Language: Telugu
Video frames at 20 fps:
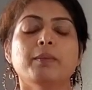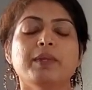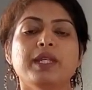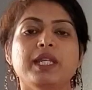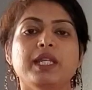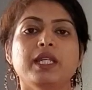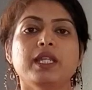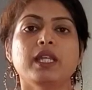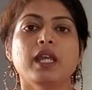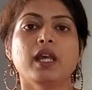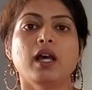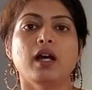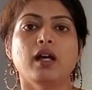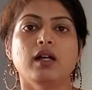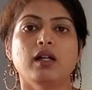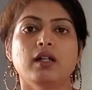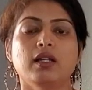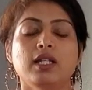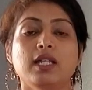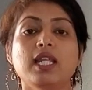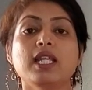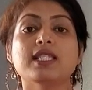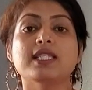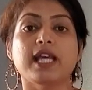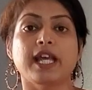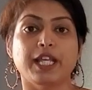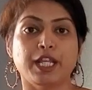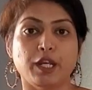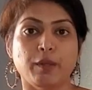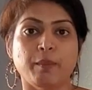మీ
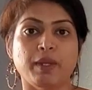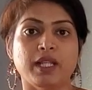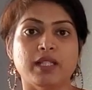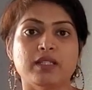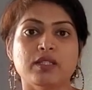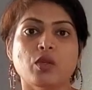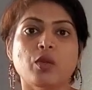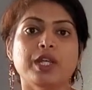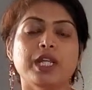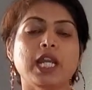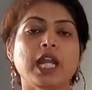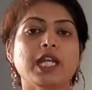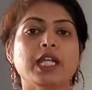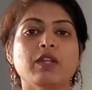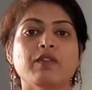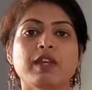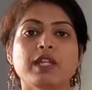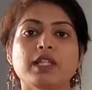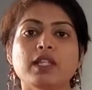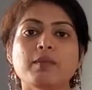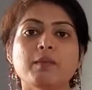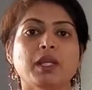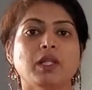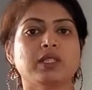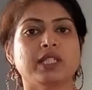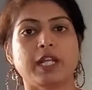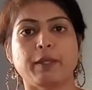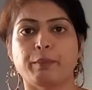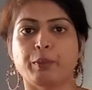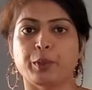లీజ్ అగ్రిమెంట్ సో ఇలాంటివి అయితే
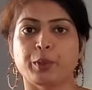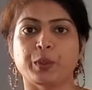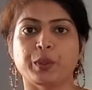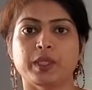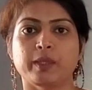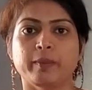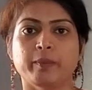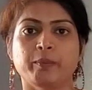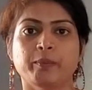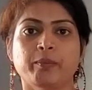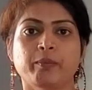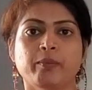మీకు సరిపోతుంది